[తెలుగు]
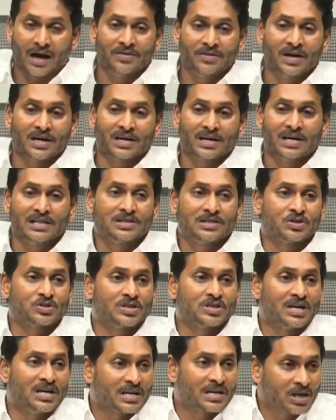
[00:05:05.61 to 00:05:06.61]
ఆధారాలతో
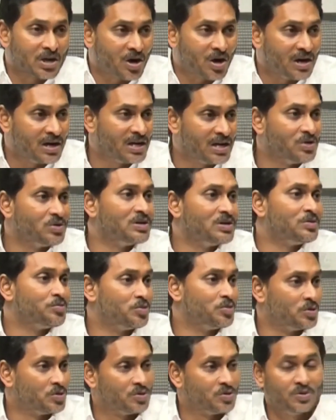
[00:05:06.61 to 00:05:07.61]
సహా రికార్డ్ అయి
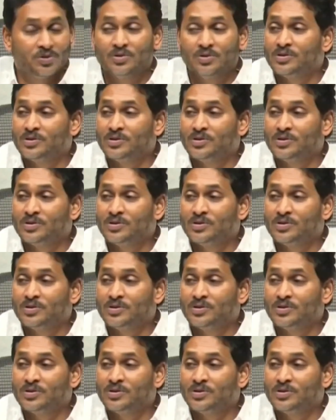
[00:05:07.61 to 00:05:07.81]
ఉన్నప్పుడు